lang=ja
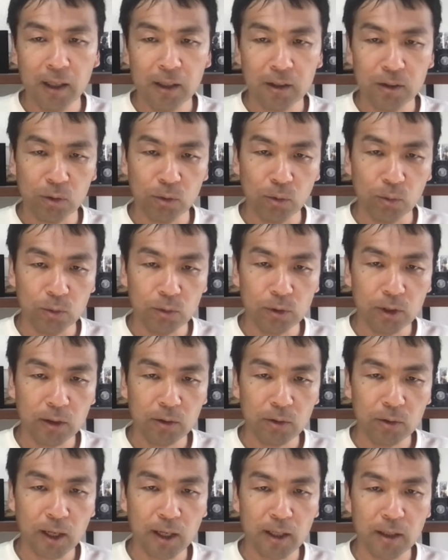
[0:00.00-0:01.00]
そのウナ
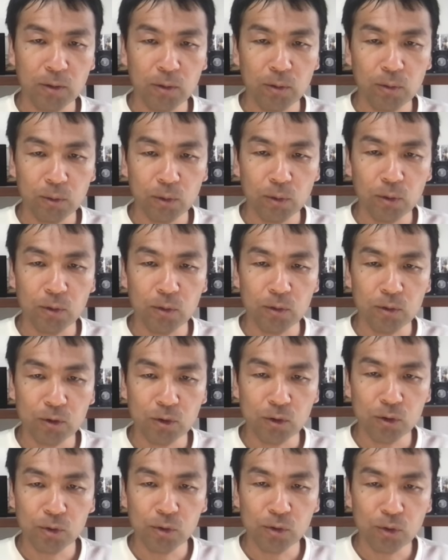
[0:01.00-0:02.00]
とライオンの
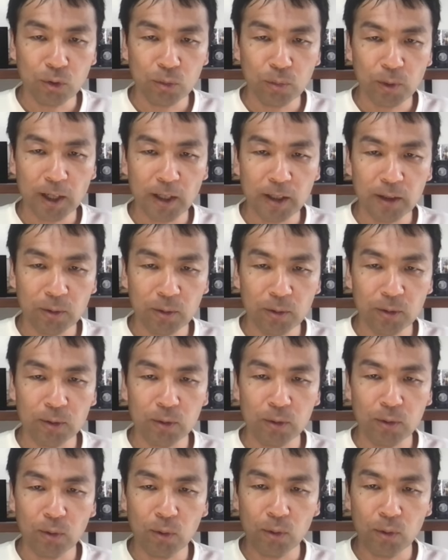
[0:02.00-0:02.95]
15枚の